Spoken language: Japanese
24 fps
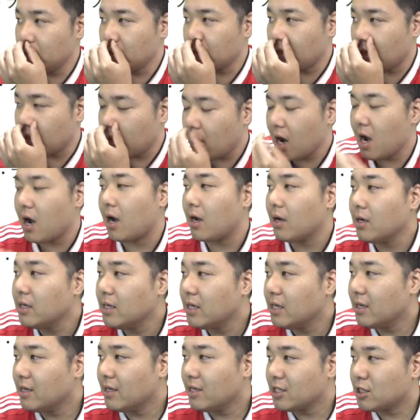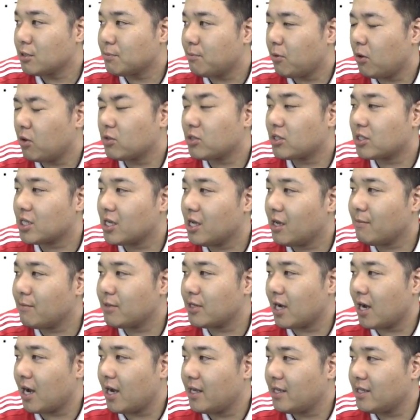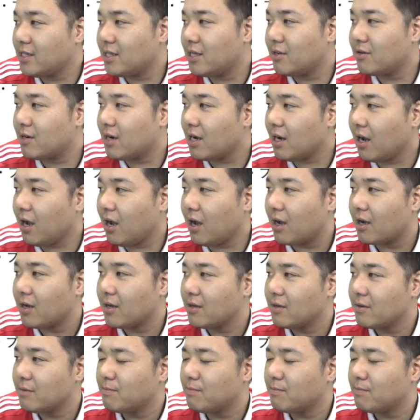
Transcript: から、スポーツゲームに入ってるから、